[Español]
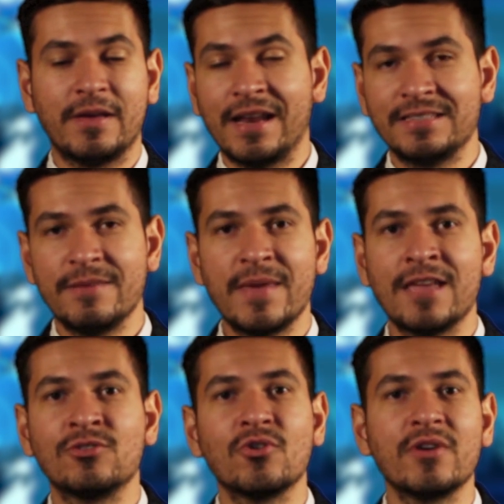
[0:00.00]

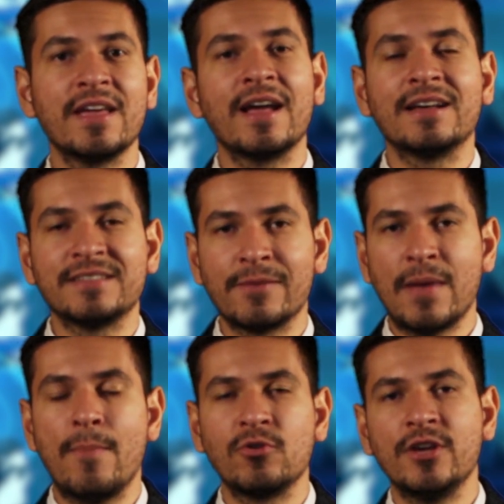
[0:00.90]
crecimiento y en hacer
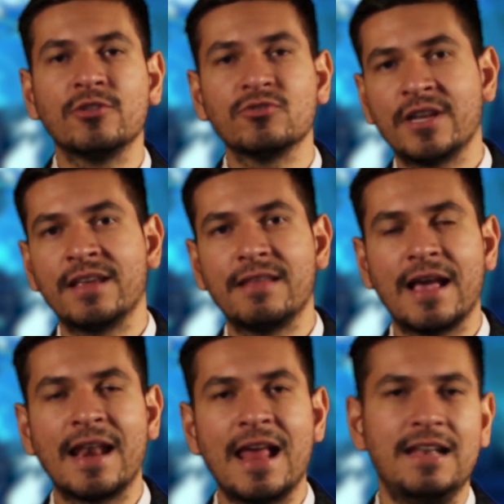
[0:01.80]
más proyectos en
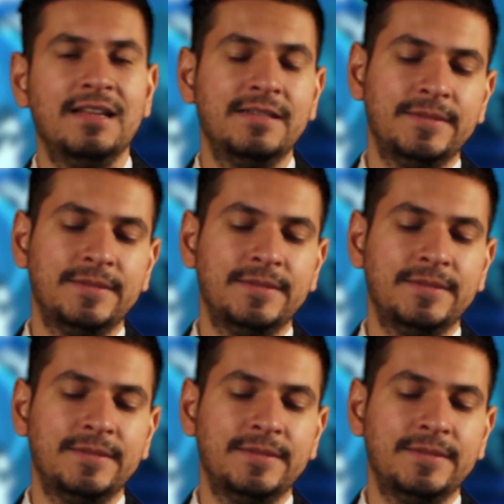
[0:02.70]
este canal.